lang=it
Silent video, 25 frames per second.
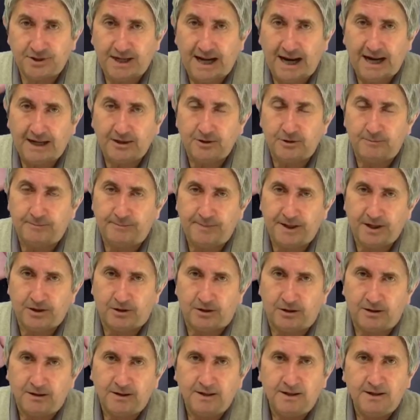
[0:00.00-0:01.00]
orario,
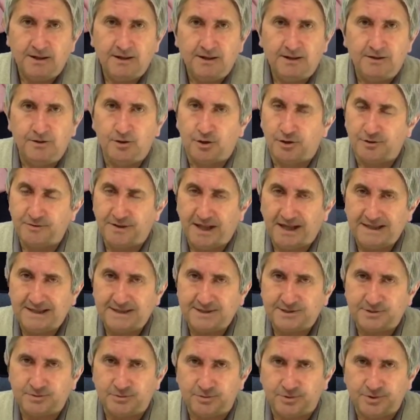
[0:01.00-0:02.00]
però non dagli
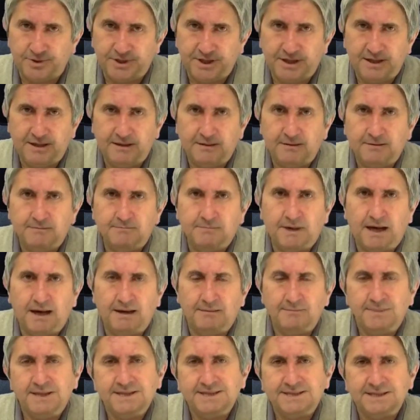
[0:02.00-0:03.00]
studi, ma
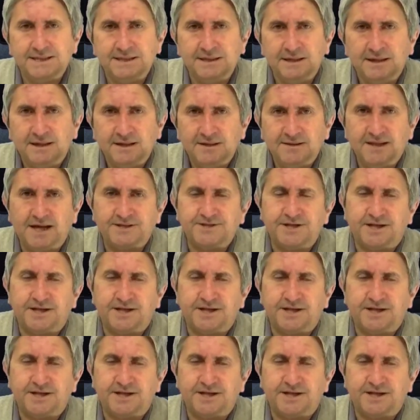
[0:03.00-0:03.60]
bensì da